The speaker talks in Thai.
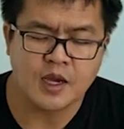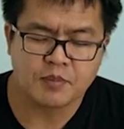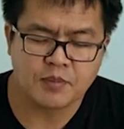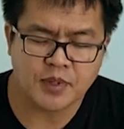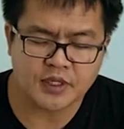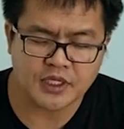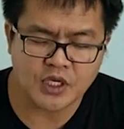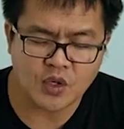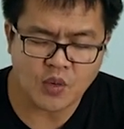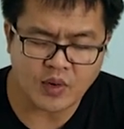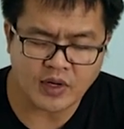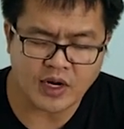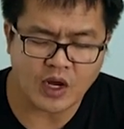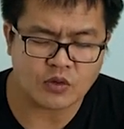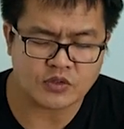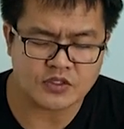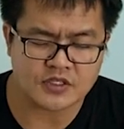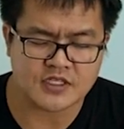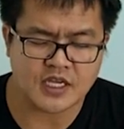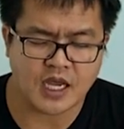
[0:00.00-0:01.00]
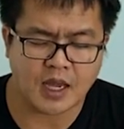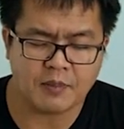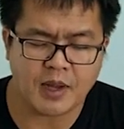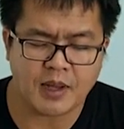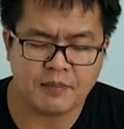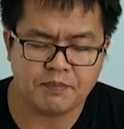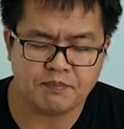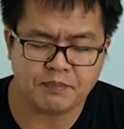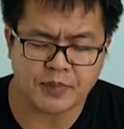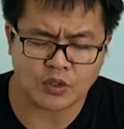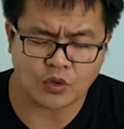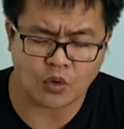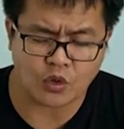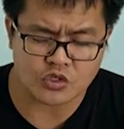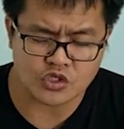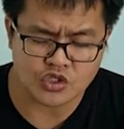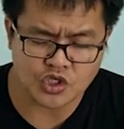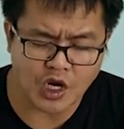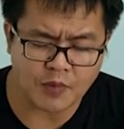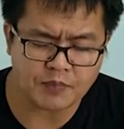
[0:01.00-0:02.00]
เพื่อที่ว่าเราจะสามารถเป็นค
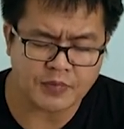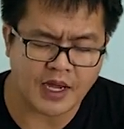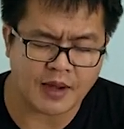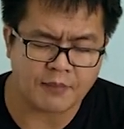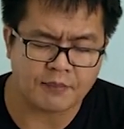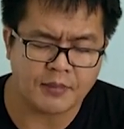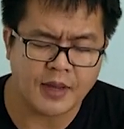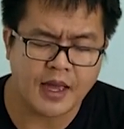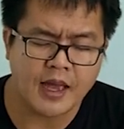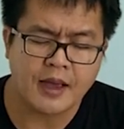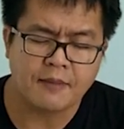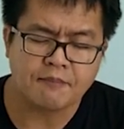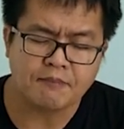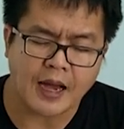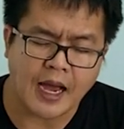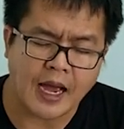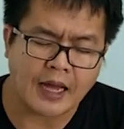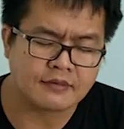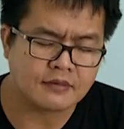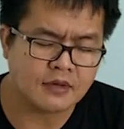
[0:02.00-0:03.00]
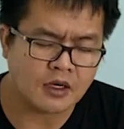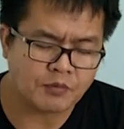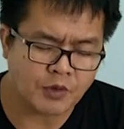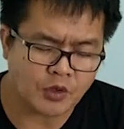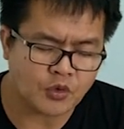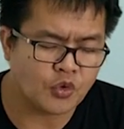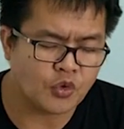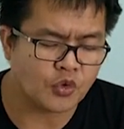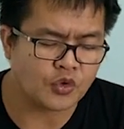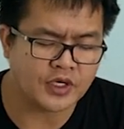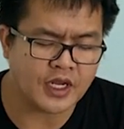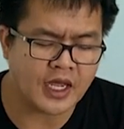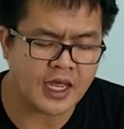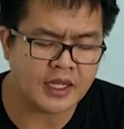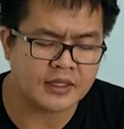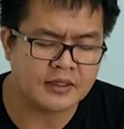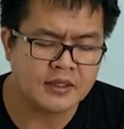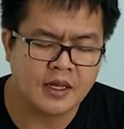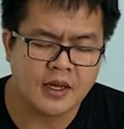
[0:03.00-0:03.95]
นชอบธรรมผ่านทางพระคุณได้